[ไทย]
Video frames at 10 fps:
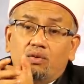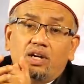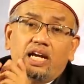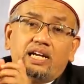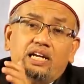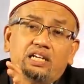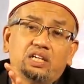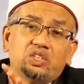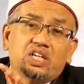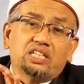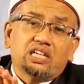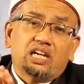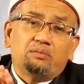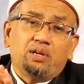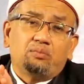เวลาได้ยินชื่อ
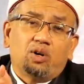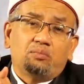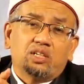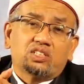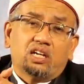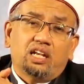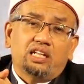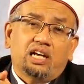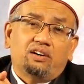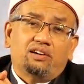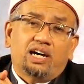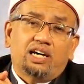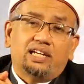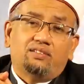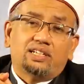ท่านนบีมุฮัมมัดศ็อลลัลลอฮุ
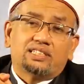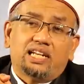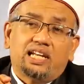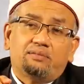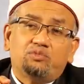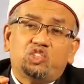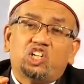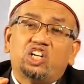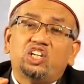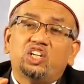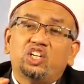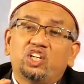อะลัยฮิวะซัลลัมเฉย